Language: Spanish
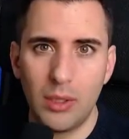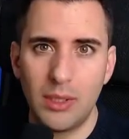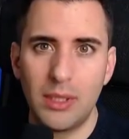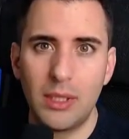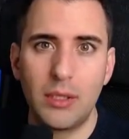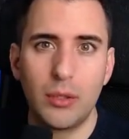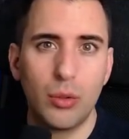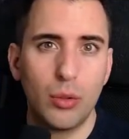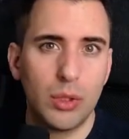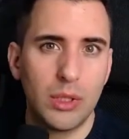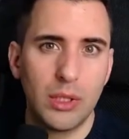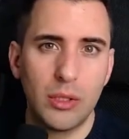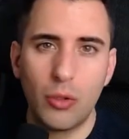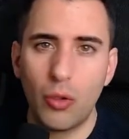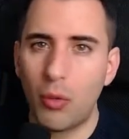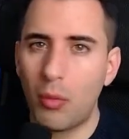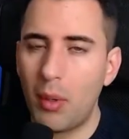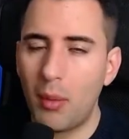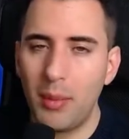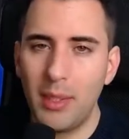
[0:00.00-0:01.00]
Estas cosas
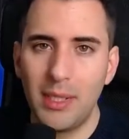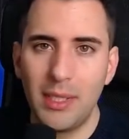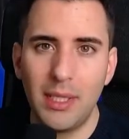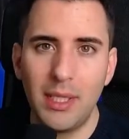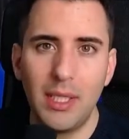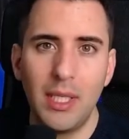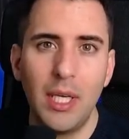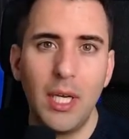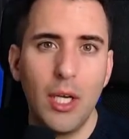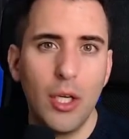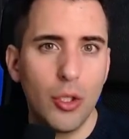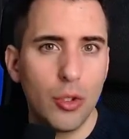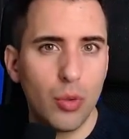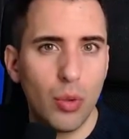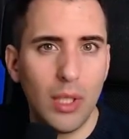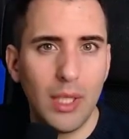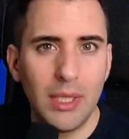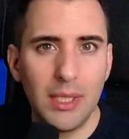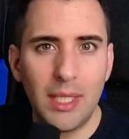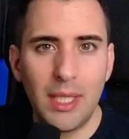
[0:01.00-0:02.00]
normalmente
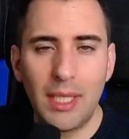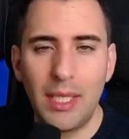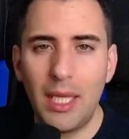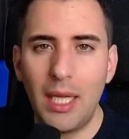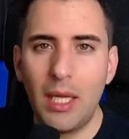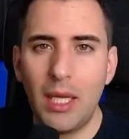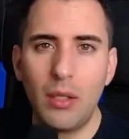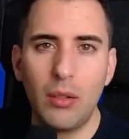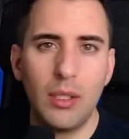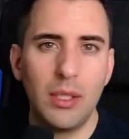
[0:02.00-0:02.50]
suelen tardar